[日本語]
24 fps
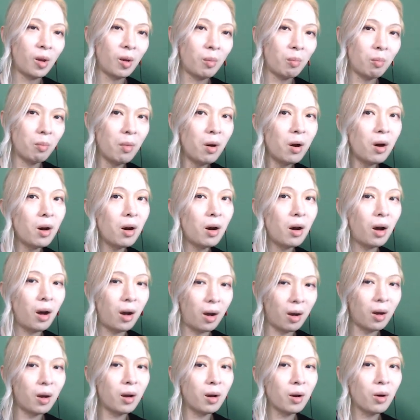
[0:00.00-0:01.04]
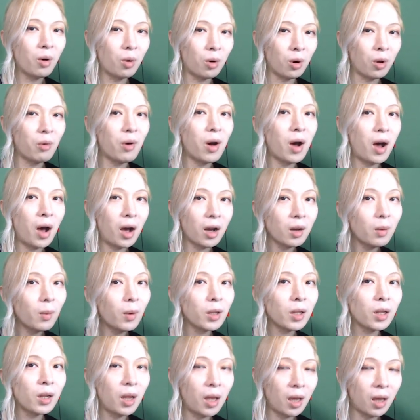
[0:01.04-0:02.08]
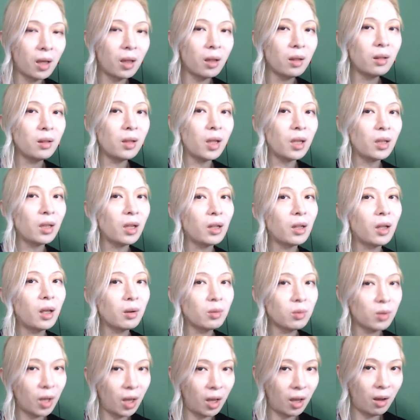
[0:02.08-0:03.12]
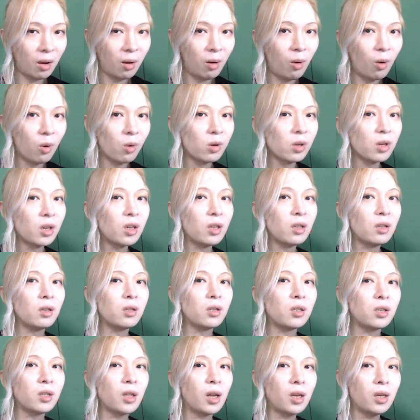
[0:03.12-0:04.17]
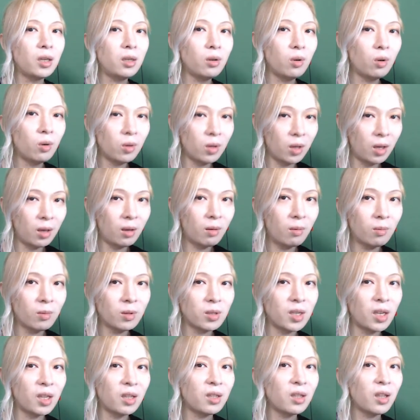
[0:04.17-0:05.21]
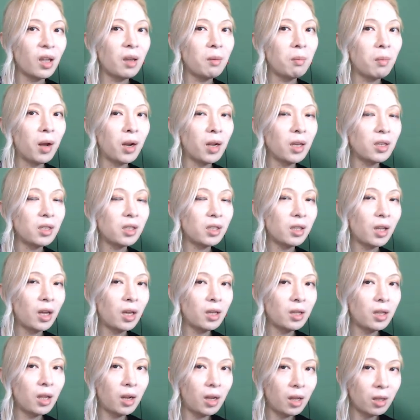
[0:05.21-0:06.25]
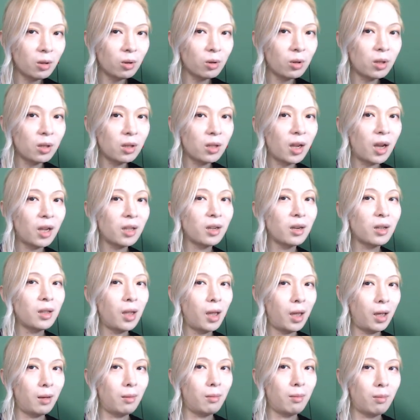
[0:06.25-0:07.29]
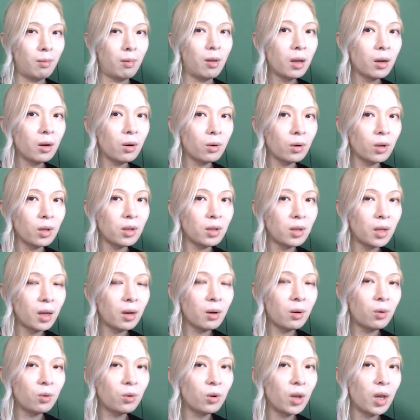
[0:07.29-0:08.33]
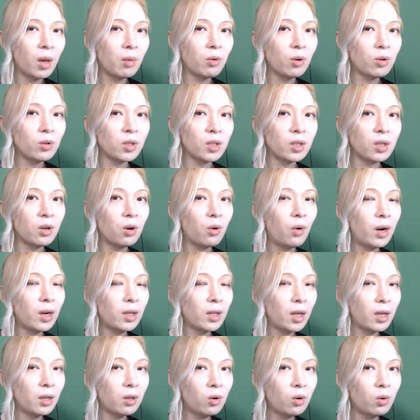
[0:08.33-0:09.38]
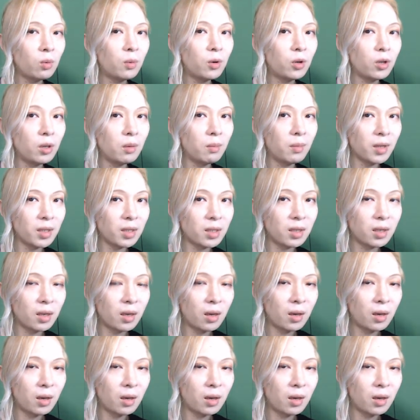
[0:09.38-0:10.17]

まあ、これはあくまでね、ネタなので、本気にしないように、絶対真似しないでね、といったあたりで、これにて、このゲームの実況を終わりたいと思います。